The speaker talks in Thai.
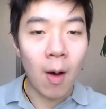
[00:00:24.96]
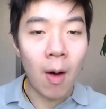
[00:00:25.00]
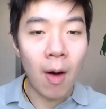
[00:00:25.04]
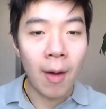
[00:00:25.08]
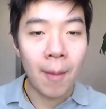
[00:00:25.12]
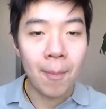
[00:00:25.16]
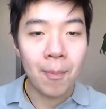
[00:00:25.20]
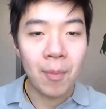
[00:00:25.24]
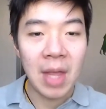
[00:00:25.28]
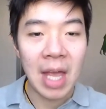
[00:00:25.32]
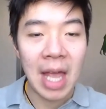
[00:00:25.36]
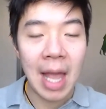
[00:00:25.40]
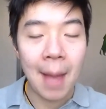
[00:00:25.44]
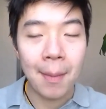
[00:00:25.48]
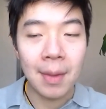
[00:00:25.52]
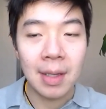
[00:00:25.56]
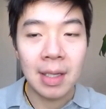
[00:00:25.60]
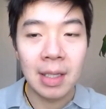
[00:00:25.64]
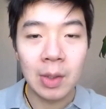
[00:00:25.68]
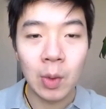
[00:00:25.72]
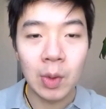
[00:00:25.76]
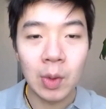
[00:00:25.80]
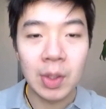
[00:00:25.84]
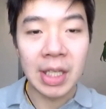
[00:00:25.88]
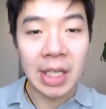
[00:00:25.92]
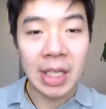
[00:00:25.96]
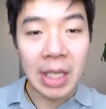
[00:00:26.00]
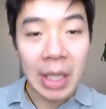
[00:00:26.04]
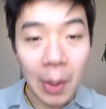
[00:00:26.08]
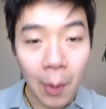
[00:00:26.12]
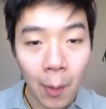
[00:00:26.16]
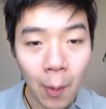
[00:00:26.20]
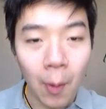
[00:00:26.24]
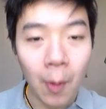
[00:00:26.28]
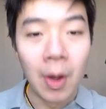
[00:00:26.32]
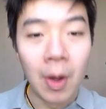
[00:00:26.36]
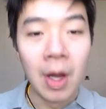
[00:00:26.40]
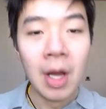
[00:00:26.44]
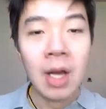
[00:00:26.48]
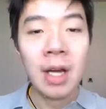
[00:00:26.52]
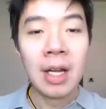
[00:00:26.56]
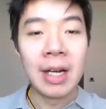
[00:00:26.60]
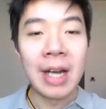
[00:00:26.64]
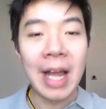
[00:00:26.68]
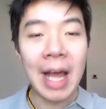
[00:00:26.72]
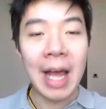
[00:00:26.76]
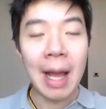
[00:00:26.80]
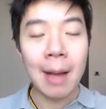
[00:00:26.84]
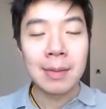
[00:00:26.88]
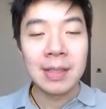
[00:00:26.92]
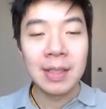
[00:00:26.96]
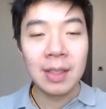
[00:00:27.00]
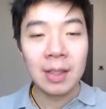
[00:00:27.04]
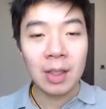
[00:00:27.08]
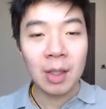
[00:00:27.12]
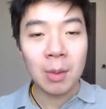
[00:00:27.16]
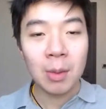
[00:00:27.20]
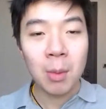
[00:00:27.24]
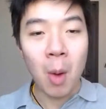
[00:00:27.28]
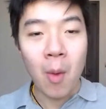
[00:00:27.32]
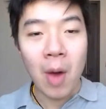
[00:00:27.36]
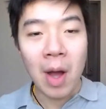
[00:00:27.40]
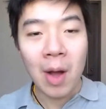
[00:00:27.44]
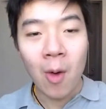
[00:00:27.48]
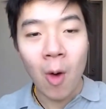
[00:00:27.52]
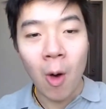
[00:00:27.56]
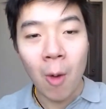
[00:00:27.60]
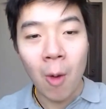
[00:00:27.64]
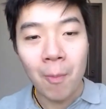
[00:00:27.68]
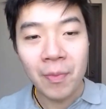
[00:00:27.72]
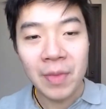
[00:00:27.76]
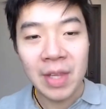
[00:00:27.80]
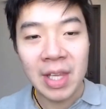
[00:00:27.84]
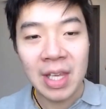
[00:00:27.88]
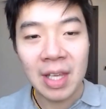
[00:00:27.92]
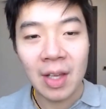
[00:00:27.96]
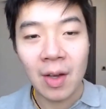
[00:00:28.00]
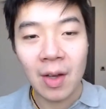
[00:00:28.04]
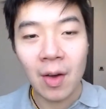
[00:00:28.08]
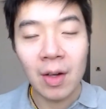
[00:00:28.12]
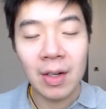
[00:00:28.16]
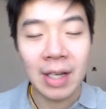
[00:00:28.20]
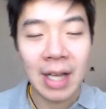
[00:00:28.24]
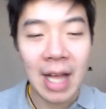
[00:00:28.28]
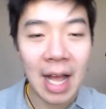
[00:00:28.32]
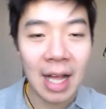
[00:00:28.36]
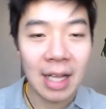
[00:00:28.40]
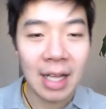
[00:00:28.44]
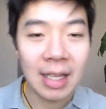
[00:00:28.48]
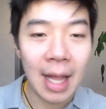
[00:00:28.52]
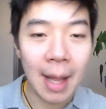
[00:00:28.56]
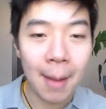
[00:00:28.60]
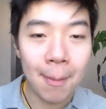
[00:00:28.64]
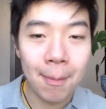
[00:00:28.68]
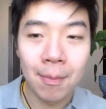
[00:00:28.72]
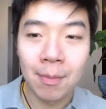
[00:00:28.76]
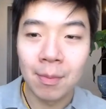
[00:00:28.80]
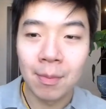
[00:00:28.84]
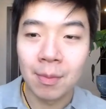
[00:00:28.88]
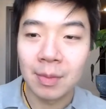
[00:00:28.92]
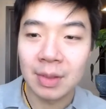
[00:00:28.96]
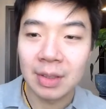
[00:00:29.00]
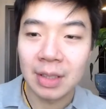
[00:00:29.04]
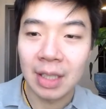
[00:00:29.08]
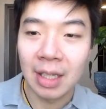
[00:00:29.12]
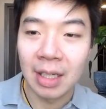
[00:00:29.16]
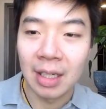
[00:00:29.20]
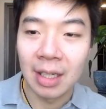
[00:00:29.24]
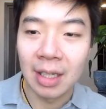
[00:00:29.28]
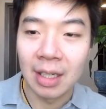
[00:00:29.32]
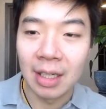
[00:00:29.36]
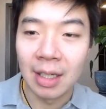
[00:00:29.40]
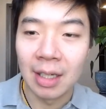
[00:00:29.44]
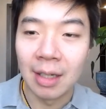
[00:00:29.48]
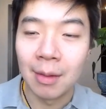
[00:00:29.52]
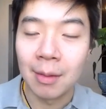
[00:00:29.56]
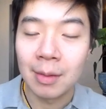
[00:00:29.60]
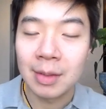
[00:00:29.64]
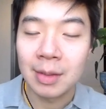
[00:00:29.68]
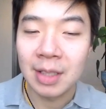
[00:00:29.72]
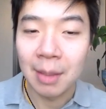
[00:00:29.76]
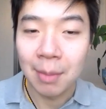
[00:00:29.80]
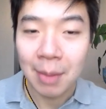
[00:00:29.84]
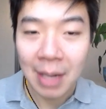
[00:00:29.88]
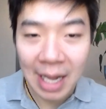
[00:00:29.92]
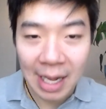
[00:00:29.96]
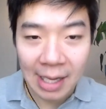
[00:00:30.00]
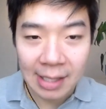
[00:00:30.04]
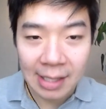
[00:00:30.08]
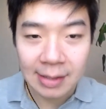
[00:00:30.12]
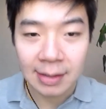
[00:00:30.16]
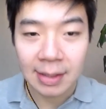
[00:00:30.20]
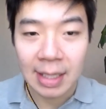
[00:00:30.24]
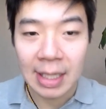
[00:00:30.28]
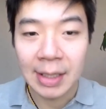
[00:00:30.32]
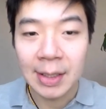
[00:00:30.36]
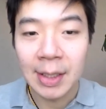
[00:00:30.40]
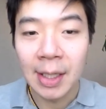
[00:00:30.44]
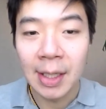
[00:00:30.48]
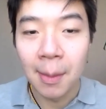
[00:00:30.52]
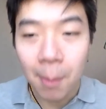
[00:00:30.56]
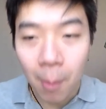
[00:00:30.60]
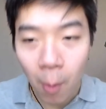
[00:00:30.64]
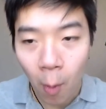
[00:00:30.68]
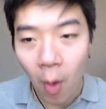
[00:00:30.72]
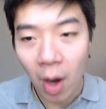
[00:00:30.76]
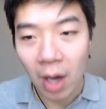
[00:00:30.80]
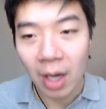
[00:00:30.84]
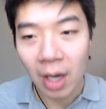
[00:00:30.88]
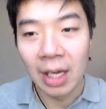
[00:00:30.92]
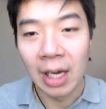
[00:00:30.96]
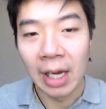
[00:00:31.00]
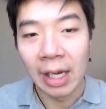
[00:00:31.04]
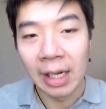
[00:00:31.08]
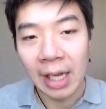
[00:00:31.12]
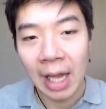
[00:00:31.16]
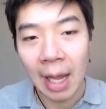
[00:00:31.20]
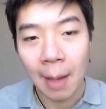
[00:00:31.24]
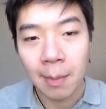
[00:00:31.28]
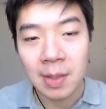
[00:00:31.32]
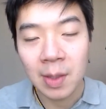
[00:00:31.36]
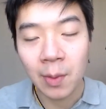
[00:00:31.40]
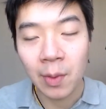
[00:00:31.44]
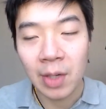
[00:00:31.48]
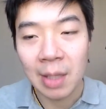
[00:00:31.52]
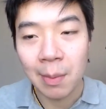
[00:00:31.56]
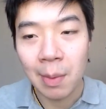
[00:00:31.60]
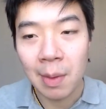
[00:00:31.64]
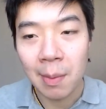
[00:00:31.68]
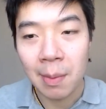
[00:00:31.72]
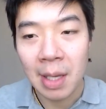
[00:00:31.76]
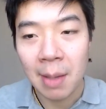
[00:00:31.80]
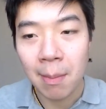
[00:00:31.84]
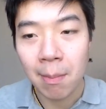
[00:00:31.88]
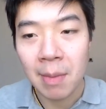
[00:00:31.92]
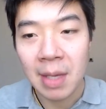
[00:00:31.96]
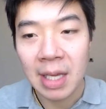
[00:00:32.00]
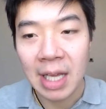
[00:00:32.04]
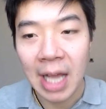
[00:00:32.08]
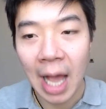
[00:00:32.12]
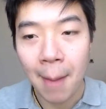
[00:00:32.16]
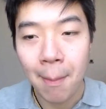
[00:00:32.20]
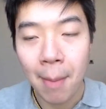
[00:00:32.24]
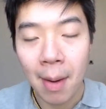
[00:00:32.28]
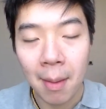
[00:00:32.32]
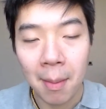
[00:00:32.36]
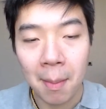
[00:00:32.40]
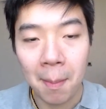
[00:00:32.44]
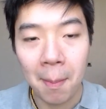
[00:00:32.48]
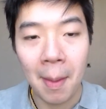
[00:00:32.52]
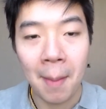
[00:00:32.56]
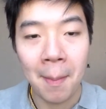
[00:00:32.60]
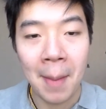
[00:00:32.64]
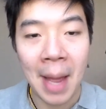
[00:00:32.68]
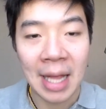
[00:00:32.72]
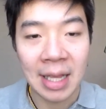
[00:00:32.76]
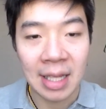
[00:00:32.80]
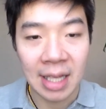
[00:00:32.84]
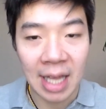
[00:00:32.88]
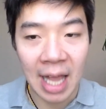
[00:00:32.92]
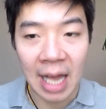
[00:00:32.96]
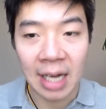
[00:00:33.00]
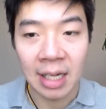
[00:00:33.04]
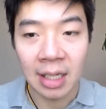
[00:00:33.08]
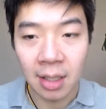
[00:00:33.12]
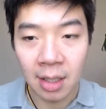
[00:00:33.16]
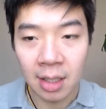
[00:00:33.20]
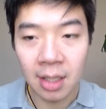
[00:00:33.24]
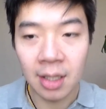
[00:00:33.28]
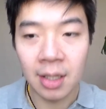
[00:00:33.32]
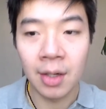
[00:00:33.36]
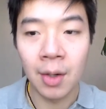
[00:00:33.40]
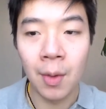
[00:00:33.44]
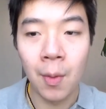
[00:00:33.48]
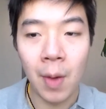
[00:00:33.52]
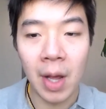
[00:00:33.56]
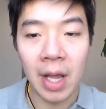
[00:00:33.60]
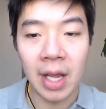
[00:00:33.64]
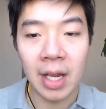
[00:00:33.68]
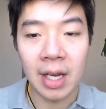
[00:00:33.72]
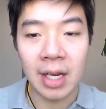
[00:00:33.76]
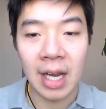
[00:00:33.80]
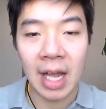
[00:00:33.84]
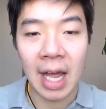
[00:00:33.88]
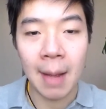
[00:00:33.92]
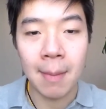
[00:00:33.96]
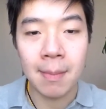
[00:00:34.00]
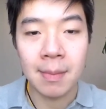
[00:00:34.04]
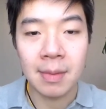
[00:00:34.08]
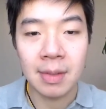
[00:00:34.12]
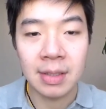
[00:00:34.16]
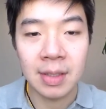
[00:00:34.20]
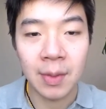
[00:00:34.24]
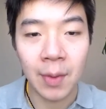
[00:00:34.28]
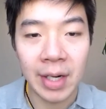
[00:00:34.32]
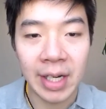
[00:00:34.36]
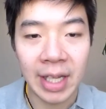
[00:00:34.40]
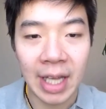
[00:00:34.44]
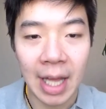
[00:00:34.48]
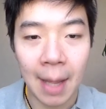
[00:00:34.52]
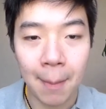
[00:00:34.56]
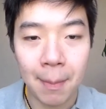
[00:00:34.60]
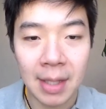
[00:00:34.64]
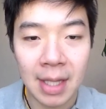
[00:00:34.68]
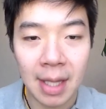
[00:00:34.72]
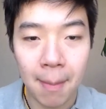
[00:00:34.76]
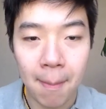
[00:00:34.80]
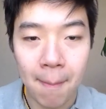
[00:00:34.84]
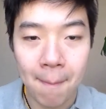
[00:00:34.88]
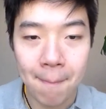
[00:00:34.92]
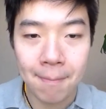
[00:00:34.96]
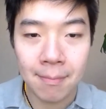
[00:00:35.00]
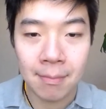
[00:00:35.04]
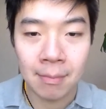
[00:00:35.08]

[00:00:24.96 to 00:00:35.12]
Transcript: 2 นะครับ ก็คือตัว TU นะครับ ซึ่งก็ต้องบอกว่างบนี่ค่อนข้างทำเซอร์ไพรส์ในเชิงบวกเลยนะครับ ซึ่งวันนี้พี่ทิพย์มีการประประมาณการขึ้นด้วยนะครับ สวัสดีครับพี่ทิพย์